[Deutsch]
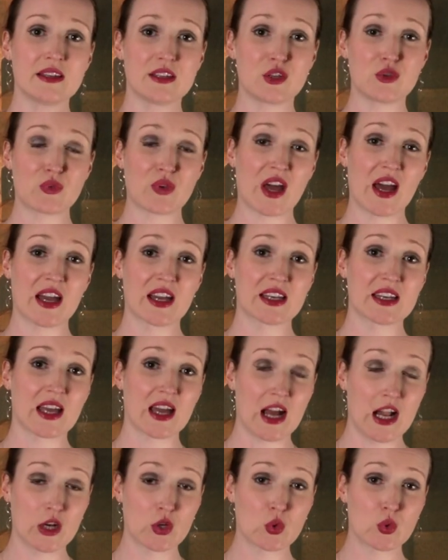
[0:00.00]
Die Frage nach
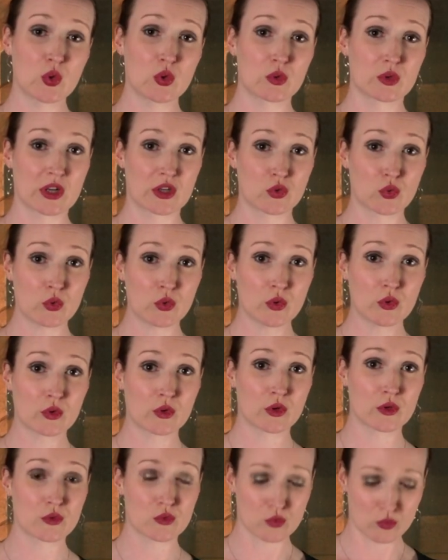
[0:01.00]
Alkohol- oder
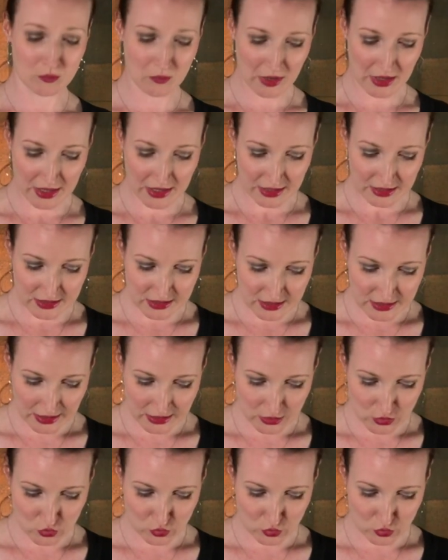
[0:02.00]
Drogenkonsum ist dann